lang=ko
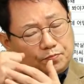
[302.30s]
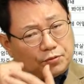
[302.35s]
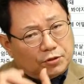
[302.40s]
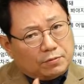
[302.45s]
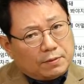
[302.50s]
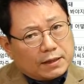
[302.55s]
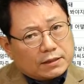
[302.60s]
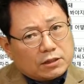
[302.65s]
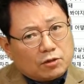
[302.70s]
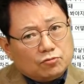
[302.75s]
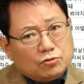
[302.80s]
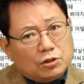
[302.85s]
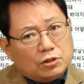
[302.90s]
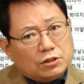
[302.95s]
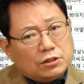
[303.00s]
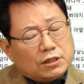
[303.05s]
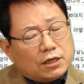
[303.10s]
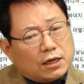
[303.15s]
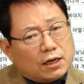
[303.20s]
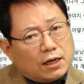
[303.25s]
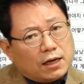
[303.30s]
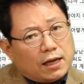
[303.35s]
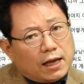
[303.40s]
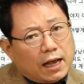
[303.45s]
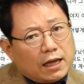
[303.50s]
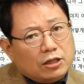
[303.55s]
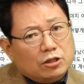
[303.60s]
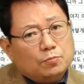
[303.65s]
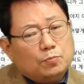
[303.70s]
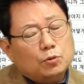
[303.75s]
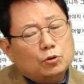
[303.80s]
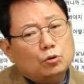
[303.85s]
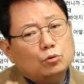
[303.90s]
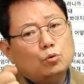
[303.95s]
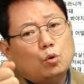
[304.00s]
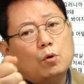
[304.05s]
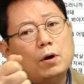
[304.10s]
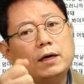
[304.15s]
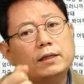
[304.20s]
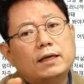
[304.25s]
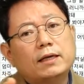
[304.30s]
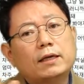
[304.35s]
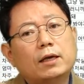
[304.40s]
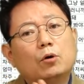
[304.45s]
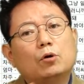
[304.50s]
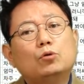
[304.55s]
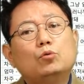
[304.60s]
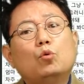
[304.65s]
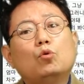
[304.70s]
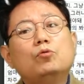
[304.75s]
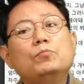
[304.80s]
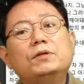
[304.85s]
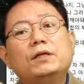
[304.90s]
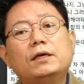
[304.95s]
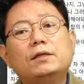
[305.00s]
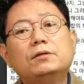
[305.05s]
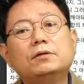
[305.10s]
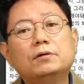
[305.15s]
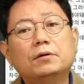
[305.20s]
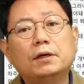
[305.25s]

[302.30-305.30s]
불박차 운전자 핸드폰도 통화된 게 거기 녹음이 돼 있는